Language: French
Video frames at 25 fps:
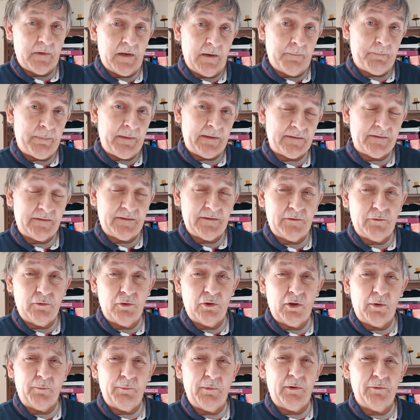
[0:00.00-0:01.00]
et
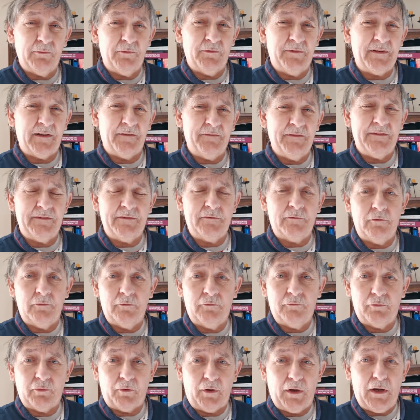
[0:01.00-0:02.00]
particulièrement du service
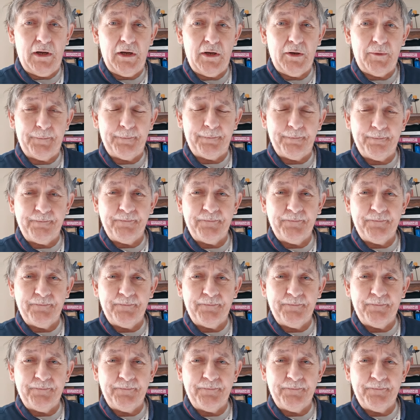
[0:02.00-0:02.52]
culturel,